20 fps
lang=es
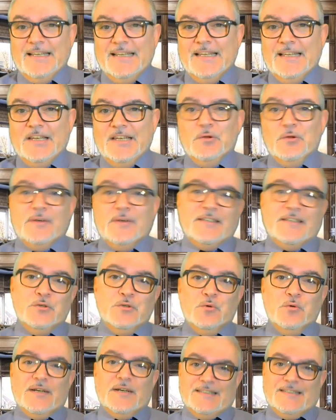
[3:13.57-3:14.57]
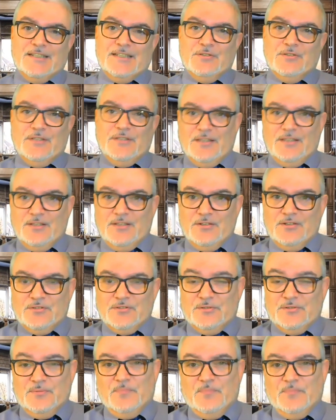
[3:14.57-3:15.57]
no es ningún castigo de
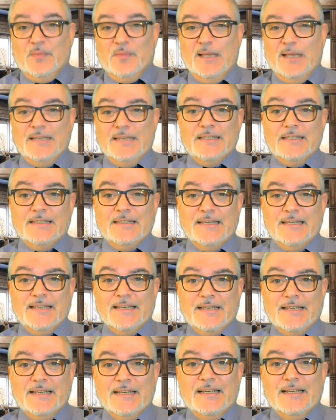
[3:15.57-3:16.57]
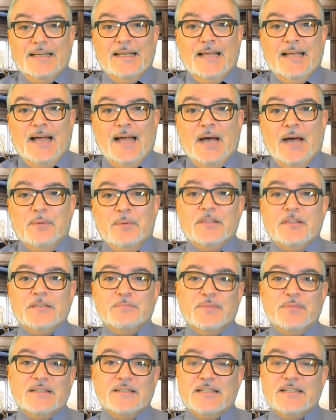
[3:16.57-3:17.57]
Dios. Es decir, a veces
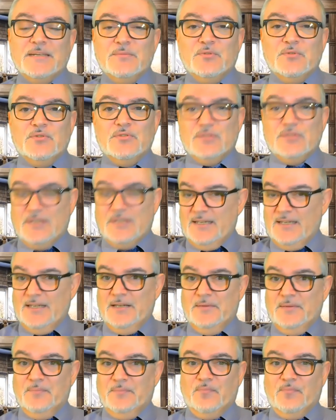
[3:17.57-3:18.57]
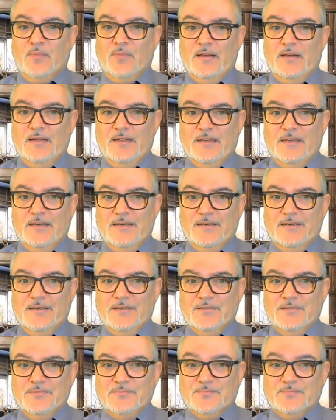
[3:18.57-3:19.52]
pensamos que, eh,